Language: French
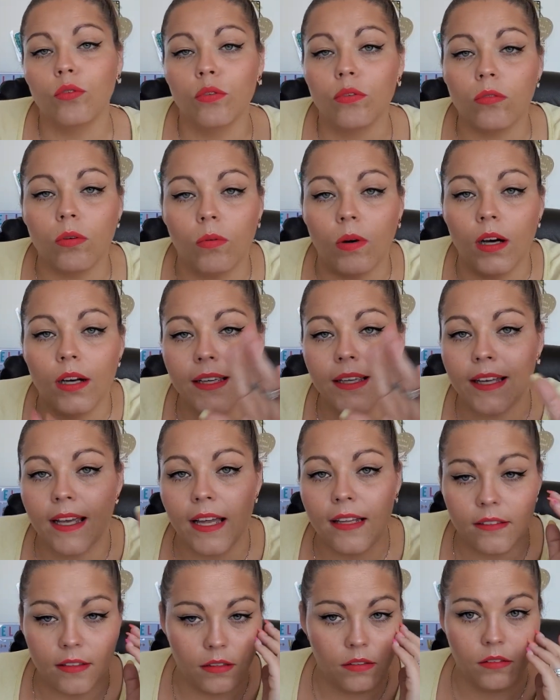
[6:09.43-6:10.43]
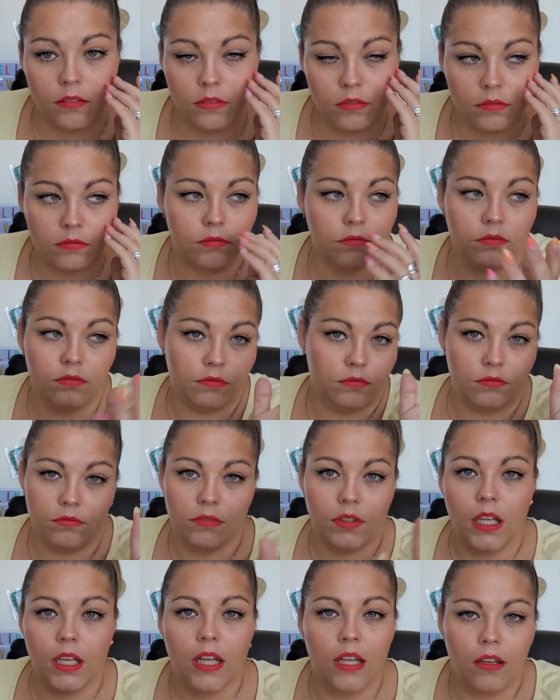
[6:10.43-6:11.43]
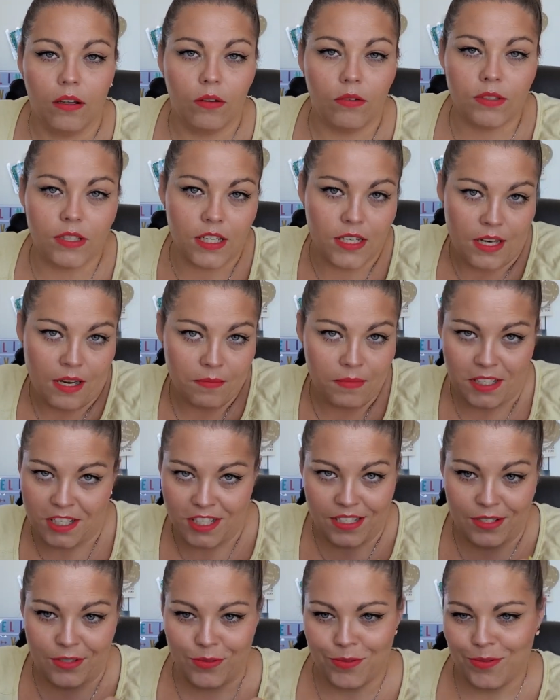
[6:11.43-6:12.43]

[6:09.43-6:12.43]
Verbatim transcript: 2, 3, 4. On on sait jamais chez